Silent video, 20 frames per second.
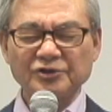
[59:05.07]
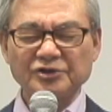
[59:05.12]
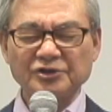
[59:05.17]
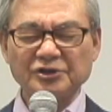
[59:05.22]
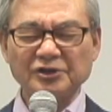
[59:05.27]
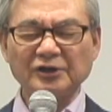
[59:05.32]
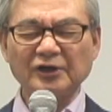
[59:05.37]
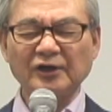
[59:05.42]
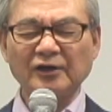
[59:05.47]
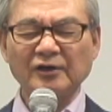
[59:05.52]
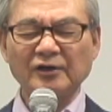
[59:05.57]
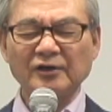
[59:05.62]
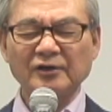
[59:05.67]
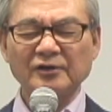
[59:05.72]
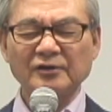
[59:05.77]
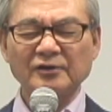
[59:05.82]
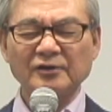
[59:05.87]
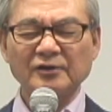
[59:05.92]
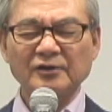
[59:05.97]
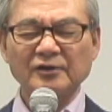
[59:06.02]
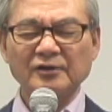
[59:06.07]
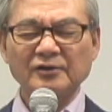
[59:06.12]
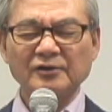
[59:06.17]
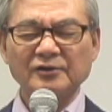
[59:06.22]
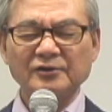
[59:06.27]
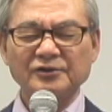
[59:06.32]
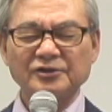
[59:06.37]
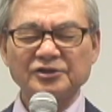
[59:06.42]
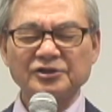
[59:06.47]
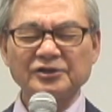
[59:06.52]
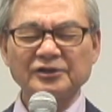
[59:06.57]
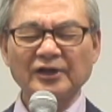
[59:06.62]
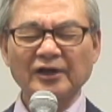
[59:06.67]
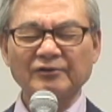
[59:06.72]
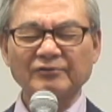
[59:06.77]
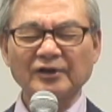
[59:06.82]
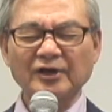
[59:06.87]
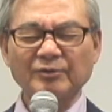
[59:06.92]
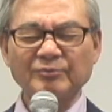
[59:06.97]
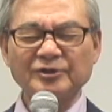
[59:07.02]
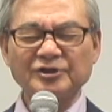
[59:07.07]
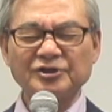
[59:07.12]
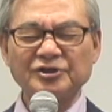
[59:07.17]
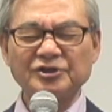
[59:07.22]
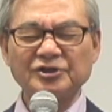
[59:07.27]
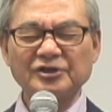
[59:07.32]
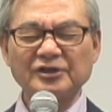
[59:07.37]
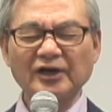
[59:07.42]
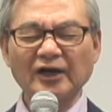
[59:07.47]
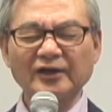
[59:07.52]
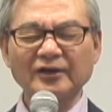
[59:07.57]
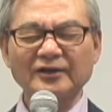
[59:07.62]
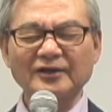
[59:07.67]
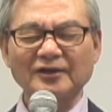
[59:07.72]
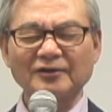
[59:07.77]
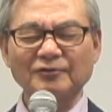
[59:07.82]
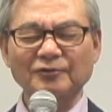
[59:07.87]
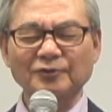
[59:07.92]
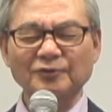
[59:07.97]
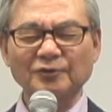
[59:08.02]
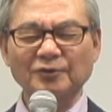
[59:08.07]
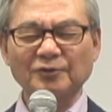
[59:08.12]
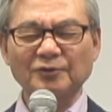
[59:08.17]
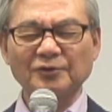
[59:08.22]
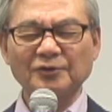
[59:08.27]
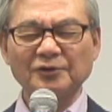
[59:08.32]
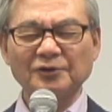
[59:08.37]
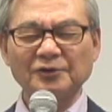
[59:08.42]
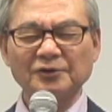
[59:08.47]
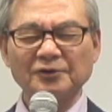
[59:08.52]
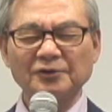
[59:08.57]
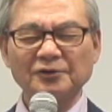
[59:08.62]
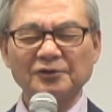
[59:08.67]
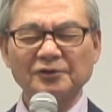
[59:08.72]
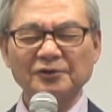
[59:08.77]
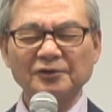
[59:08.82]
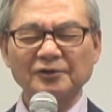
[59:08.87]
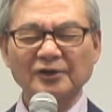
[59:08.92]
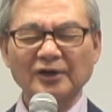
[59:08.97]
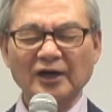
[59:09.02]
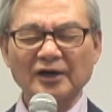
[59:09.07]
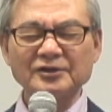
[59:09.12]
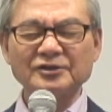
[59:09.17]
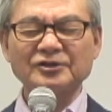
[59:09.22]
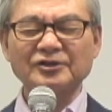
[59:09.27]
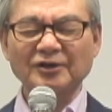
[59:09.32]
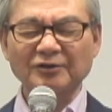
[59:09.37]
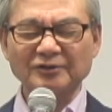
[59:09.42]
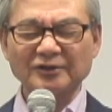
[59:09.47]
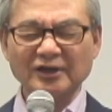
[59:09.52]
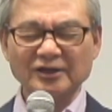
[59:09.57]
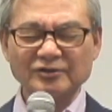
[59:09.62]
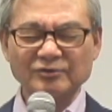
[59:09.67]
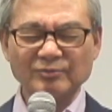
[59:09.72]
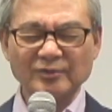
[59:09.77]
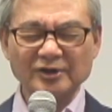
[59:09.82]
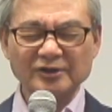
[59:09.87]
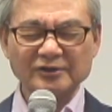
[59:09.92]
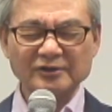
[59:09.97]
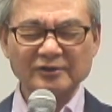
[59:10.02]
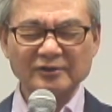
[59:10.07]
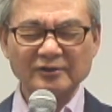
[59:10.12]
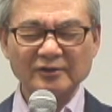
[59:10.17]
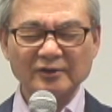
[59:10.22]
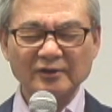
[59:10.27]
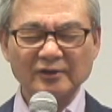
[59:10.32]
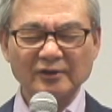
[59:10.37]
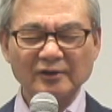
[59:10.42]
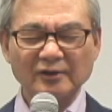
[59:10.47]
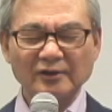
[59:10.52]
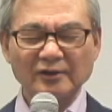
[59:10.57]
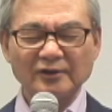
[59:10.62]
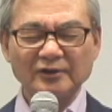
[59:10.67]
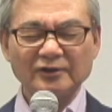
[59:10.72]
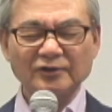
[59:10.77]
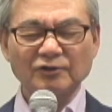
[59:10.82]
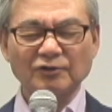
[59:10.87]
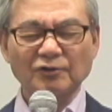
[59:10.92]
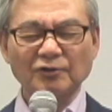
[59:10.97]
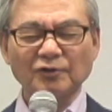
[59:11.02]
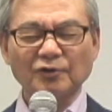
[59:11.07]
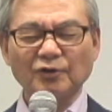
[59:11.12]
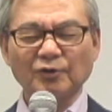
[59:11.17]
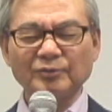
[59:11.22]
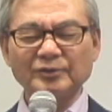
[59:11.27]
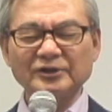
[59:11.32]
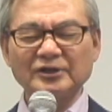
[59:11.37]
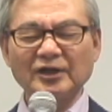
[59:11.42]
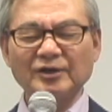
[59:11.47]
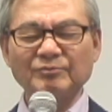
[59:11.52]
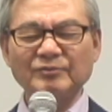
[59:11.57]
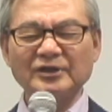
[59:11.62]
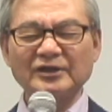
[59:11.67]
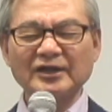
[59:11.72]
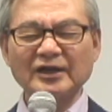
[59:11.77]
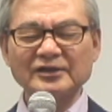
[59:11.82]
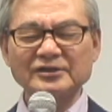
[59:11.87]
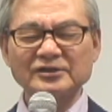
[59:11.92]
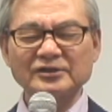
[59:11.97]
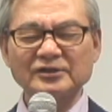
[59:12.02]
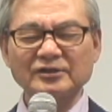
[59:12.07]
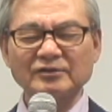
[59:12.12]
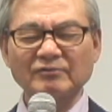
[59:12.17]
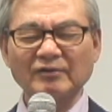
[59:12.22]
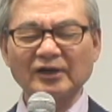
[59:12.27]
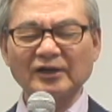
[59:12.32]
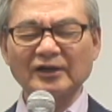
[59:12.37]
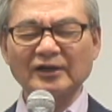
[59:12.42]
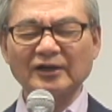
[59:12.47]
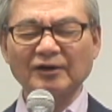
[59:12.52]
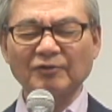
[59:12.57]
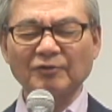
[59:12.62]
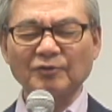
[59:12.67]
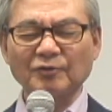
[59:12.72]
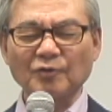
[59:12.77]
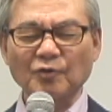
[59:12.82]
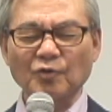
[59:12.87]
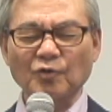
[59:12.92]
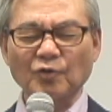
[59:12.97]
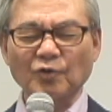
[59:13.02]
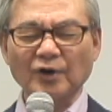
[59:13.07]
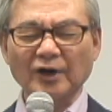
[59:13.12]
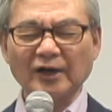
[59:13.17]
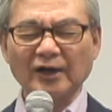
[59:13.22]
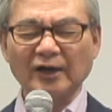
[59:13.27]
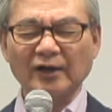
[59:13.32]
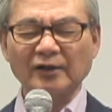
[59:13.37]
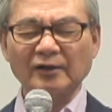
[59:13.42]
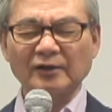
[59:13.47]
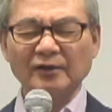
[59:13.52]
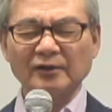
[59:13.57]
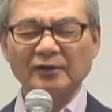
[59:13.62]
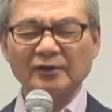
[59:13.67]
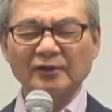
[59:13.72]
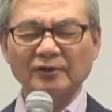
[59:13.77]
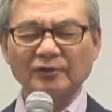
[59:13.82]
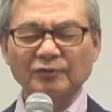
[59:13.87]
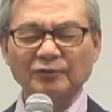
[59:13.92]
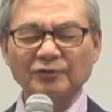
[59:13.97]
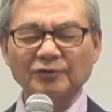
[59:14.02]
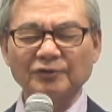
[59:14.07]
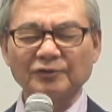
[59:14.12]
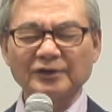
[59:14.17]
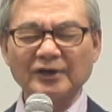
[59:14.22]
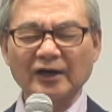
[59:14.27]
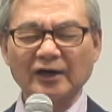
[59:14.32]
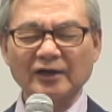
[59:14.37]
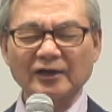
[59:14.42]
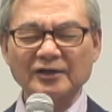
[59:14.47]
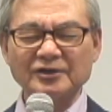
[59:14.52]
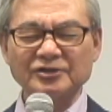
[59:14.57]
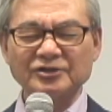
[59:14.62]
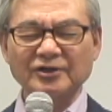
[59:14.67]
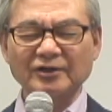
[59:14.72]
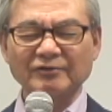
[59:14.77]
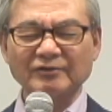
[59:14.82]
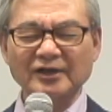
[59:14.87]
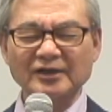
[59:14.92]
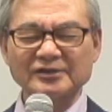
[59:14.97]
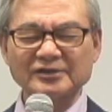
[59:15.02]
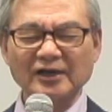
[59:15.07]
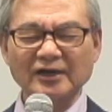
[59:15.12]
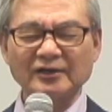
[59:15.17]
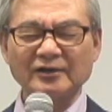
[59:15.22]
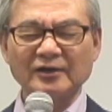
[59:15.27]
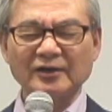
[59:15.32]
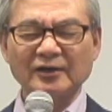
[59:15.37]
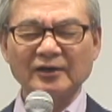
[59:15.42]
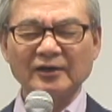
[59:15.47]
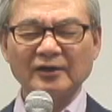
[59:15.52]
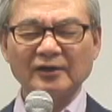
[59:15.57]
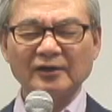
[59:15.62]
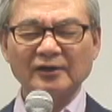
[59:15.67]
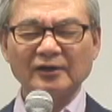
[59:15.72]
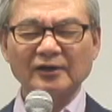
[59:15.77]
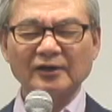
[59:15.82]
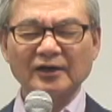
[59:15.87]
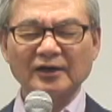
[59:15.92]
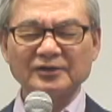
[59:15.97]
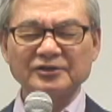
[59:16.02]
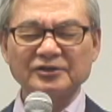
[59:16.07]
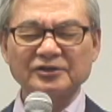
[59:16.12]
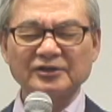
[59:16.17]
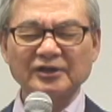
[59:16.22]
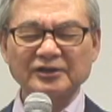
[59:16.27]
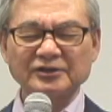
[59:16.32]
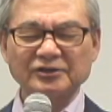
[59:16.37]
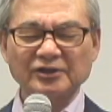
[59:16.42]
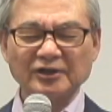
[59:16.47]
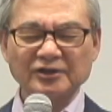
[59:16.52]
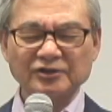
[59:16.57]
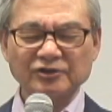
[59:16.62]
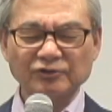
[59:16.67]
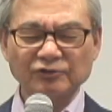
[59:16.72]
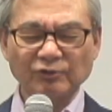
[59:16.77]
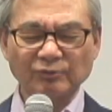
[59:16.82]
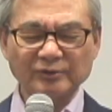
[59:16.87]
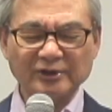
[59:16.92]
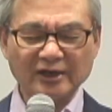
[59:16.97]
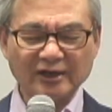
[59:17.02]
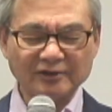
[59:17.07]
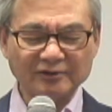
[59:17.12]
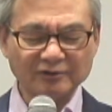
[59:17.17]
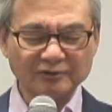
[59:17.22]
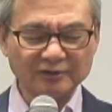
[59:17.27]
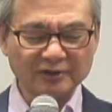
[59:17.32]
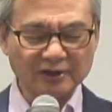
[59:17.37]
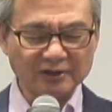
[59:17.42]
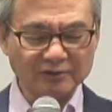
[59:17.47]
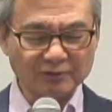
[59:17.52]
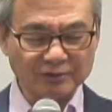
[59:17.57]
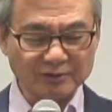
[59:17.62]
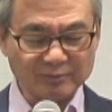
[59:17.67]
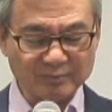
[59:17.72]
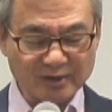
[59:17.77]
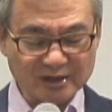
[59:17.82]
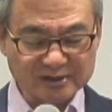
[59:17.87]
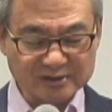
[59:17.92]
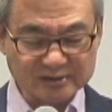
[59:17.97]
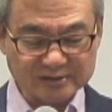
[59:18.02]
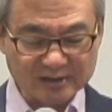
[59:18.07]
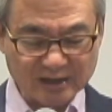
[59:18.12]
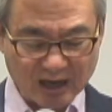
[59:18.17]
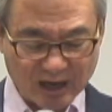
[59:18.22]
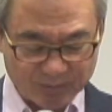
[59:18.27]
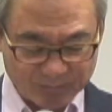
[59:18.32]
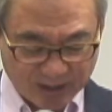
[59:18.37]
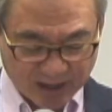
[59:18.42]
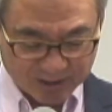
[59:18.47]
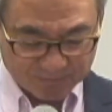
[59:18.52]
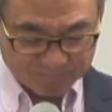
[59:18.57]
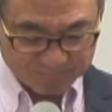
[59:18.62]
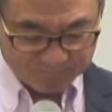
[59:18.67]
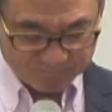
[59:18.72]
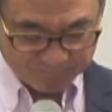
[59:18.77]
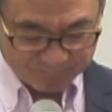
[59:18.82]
知り父なる神に知られていること感謝をいたします喜びで満たし我らをここからこのように派遣してください感謝して主の皆によって祈りますアーメン